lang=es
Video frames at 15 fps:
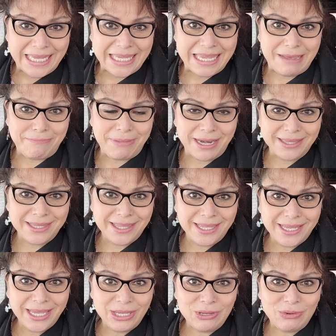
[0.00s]
Y aparte
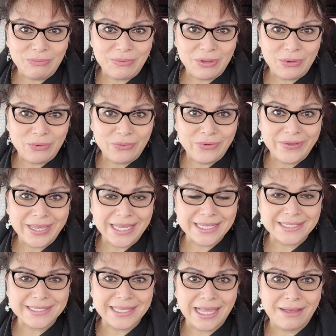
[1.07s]
de que llovió,
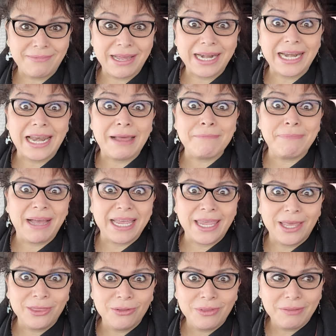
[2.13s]
estaba
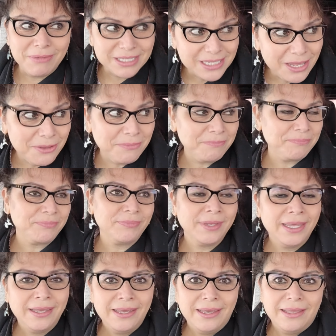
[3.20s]
relampagueando demasiado.
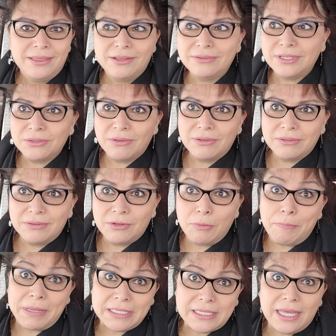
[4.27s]
Entonces
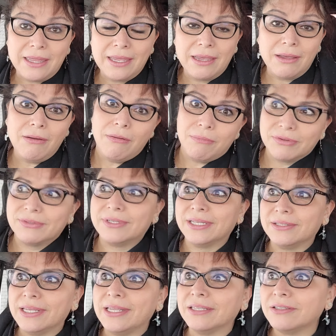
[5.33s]
yo pensaba, dije, oh, pues
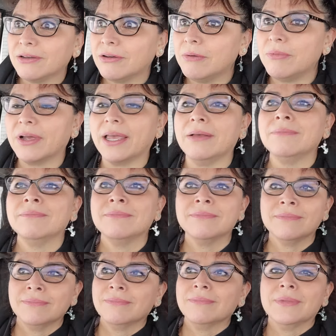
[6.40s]
este ya son como que
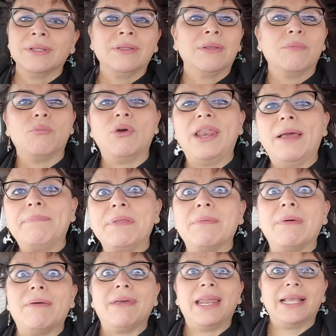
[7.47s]
buena
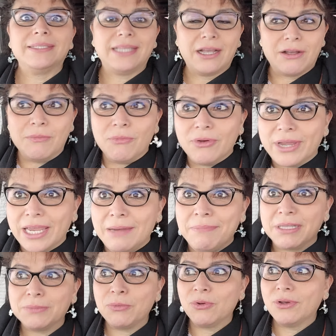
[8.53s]
primavera, hasta como que el
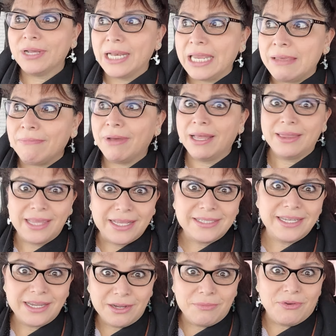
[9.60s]
mismo clima te
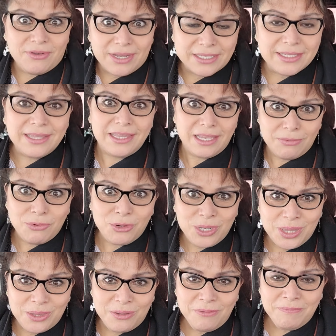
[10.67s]
hace como que sentir
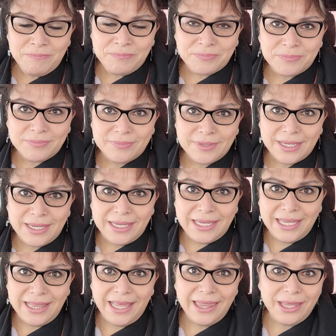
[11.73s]
bonito.
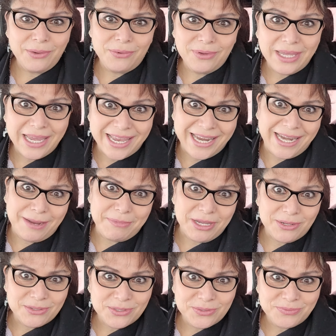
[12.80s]
Y el día de hoy, ¿qué creen
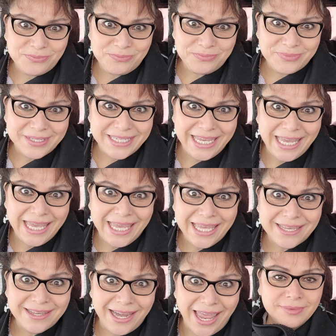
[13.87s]
amigos? ¿Qué
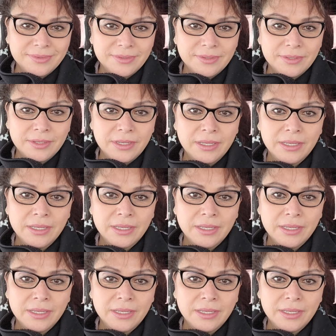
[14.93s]
creen?